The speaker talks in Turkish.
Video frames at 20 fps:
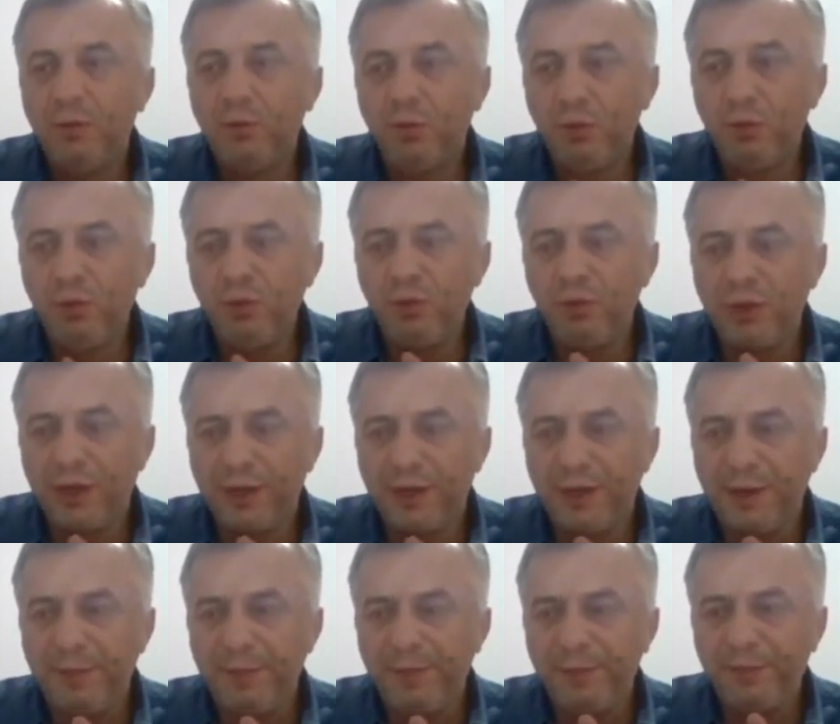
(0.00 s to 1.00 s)
Evet. Bunun
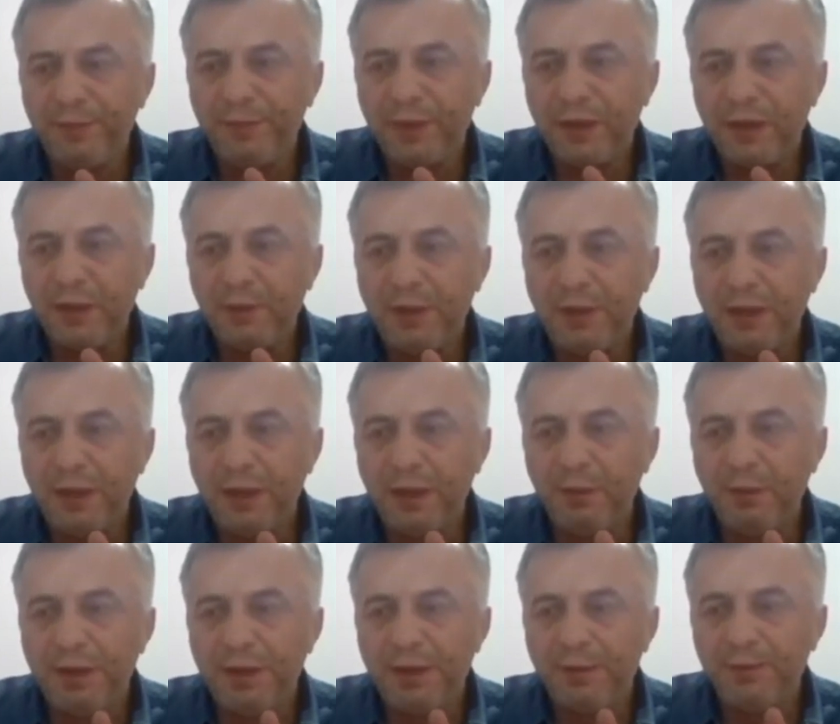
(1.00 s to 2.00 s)
üzerine e,
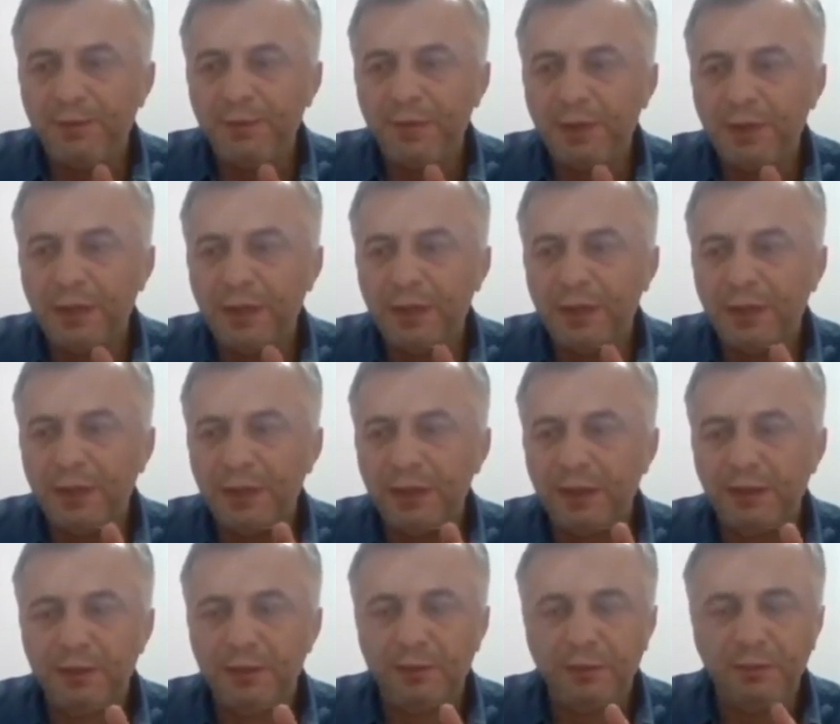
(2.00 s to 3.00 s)
peygamber
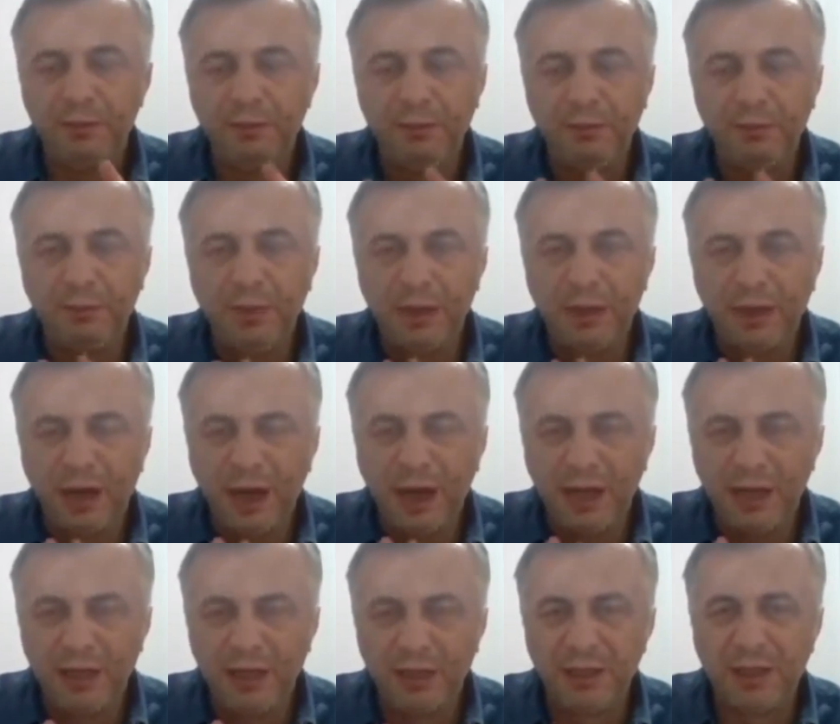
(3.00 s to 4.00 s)
e, tekrar
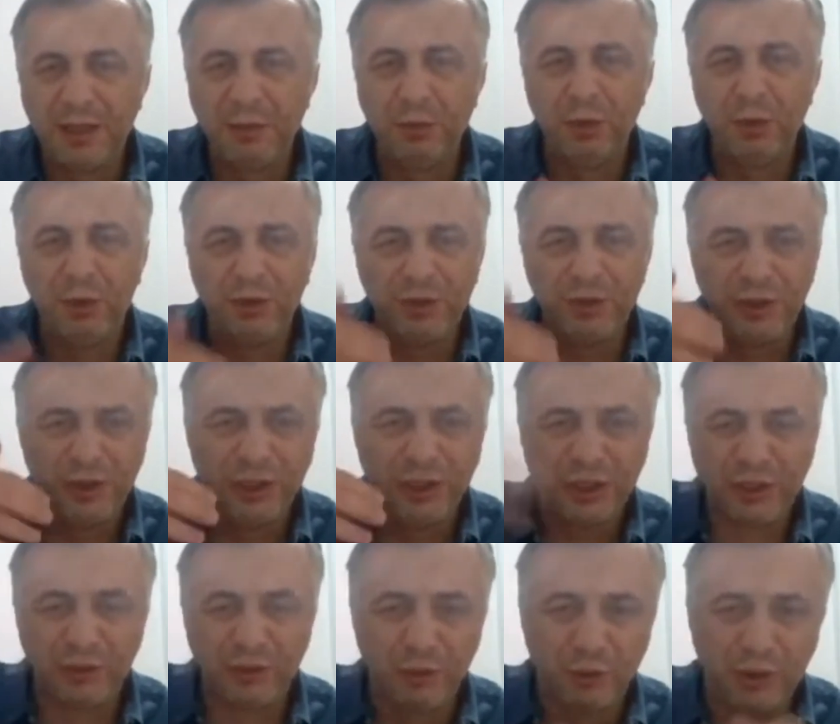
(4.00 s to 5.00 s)
ayılır gibi oluyor.
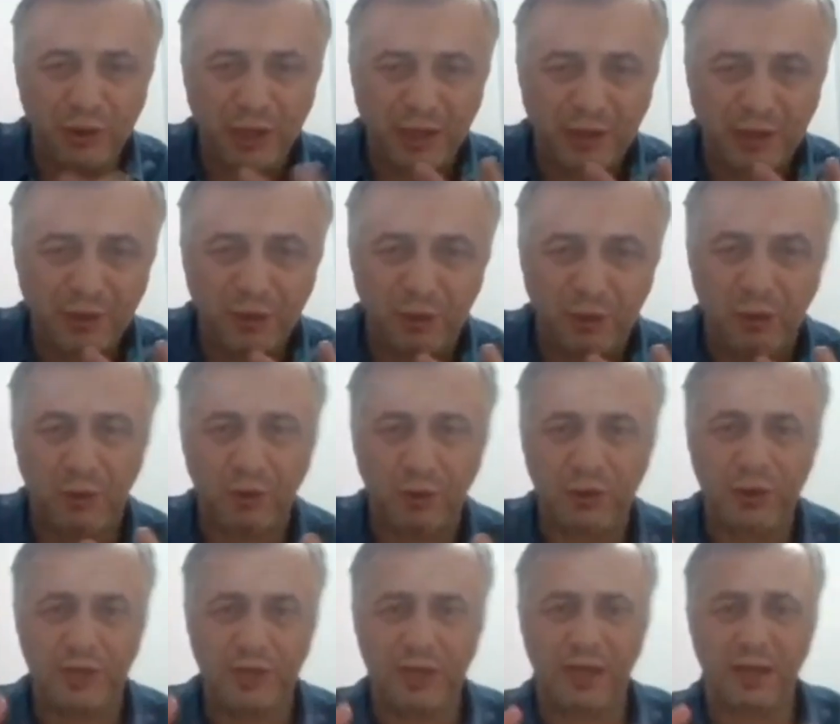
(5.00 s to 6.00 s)
Çıkın diyor. Rahatsız oluyor o
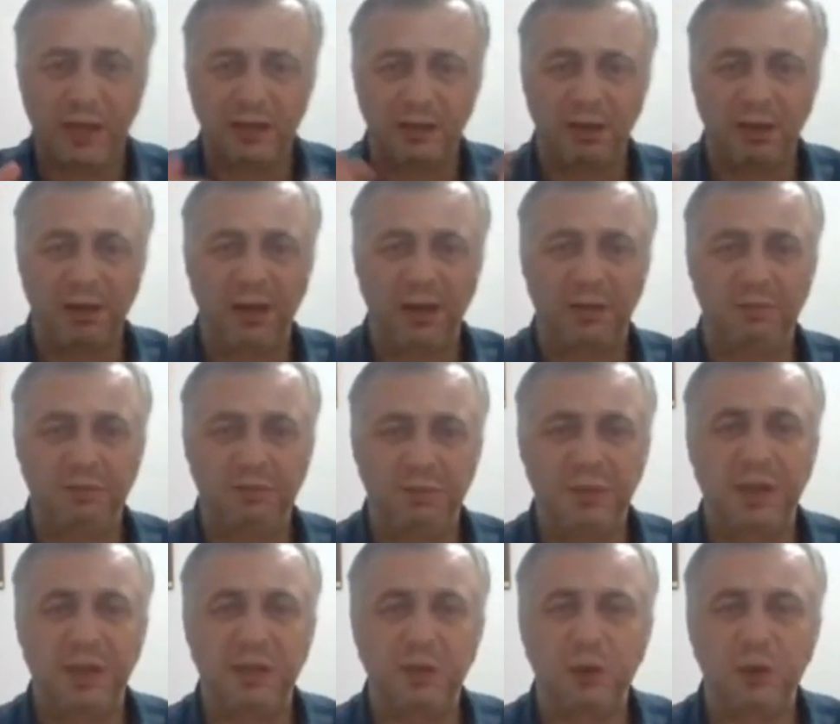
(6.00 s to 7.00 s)
sırada. Yani
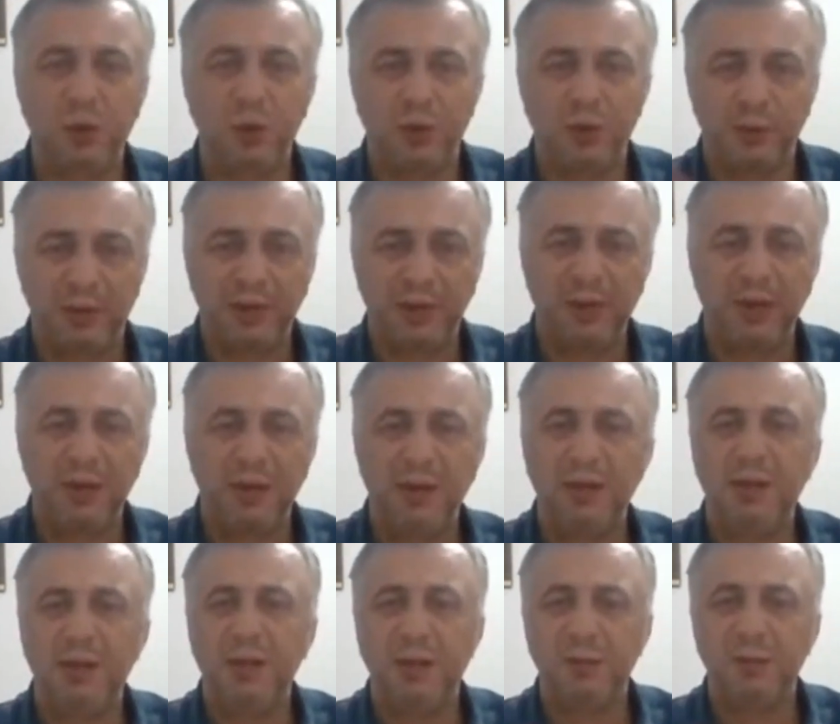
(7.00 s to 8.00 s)
zaten çoğu zaman
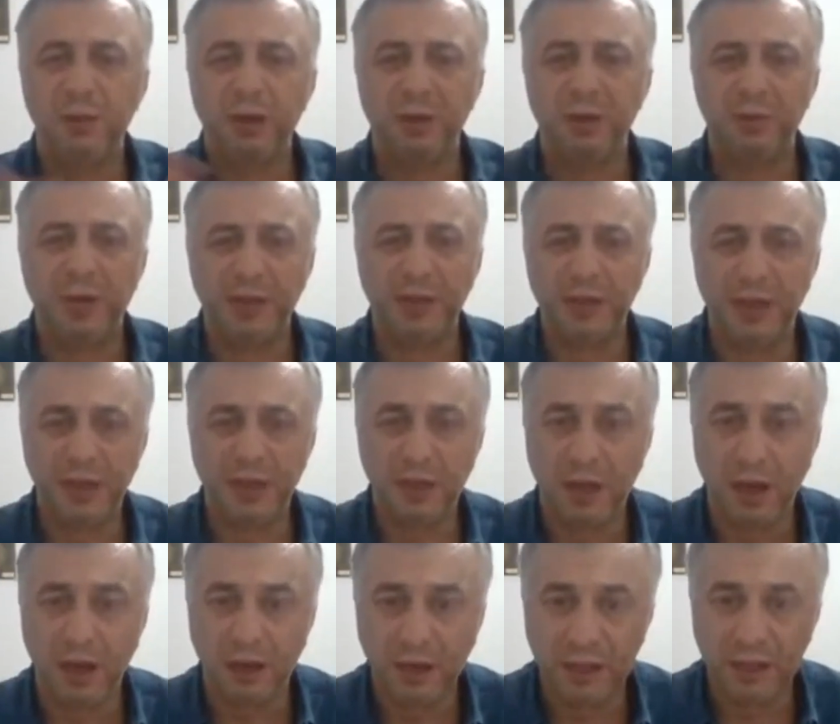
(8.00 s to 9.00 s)
e, böyle biraz
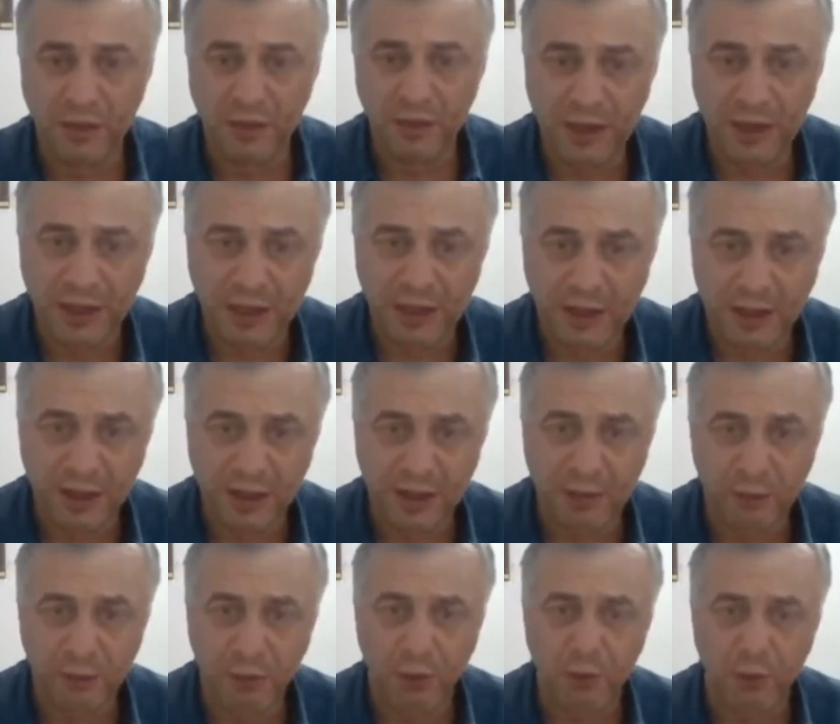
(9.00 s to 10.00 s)
agresif
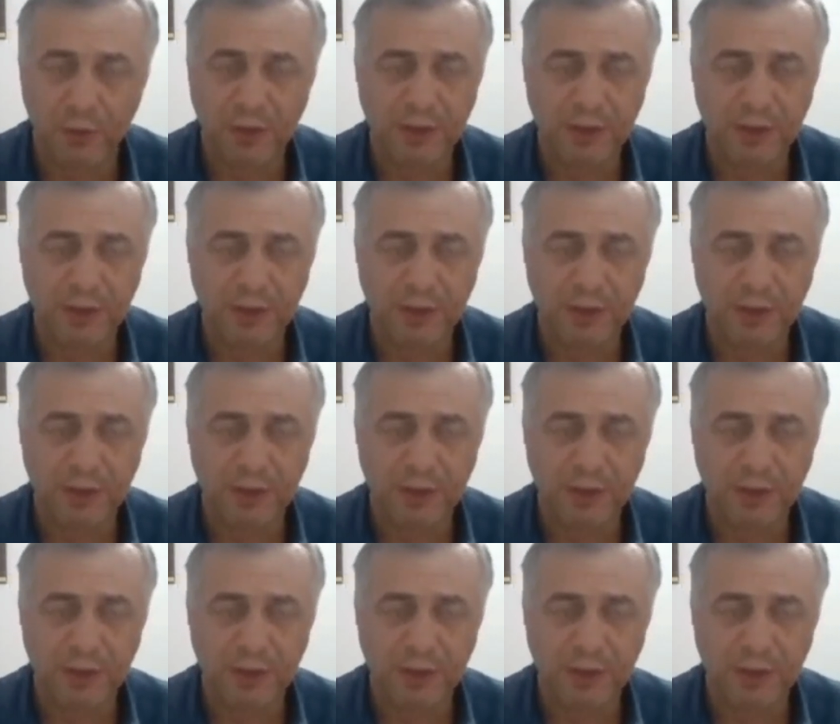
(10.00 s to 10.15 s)
hareketlerde buluyor.